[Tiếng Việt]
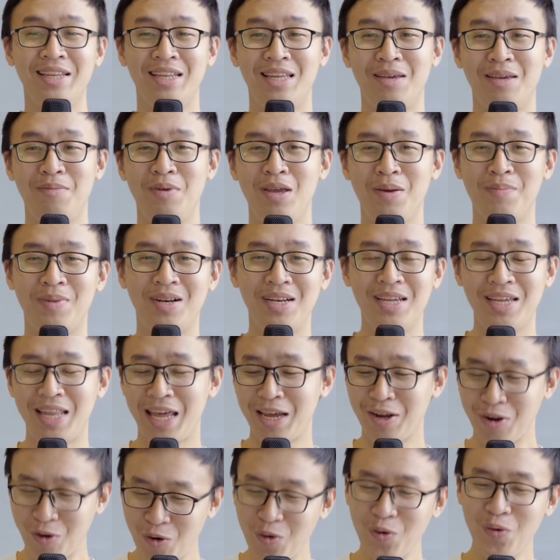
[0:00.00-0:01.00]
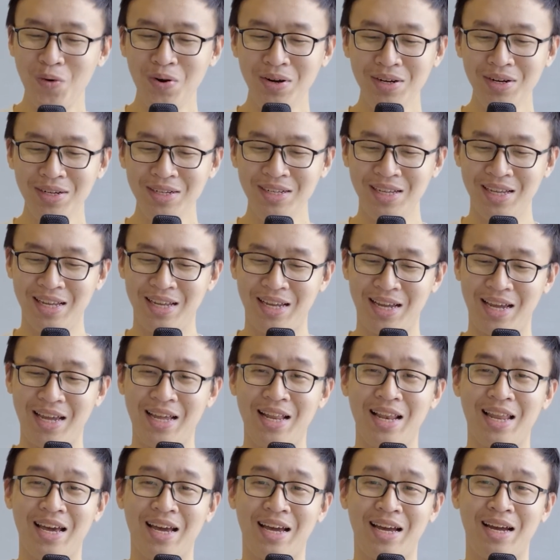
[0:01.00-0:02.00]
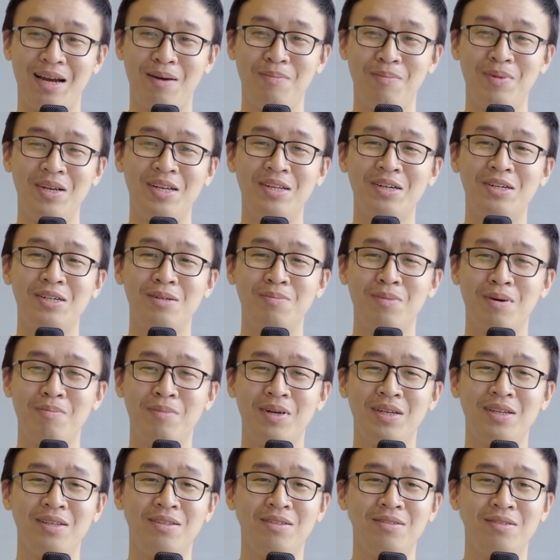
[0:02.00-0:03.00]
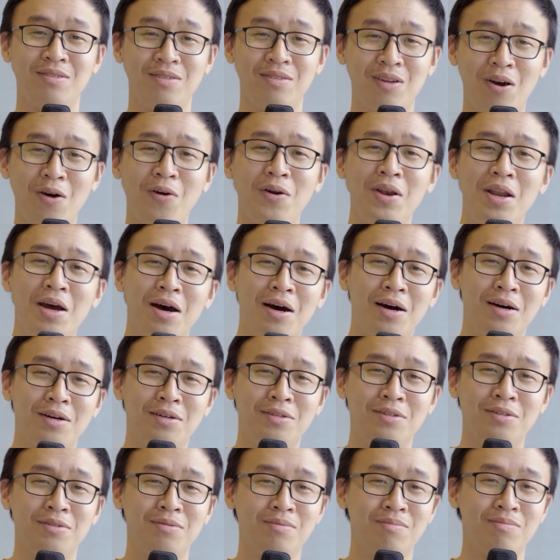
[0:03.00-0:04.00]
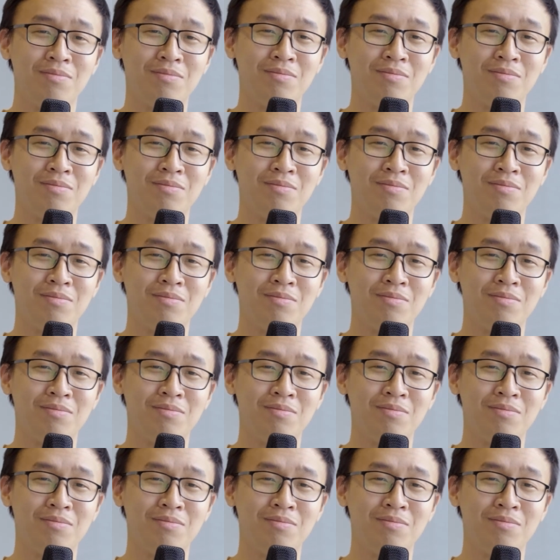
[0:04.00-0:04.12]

thì bây giờ mình đi thang cuốn hay là bình thường mà mình order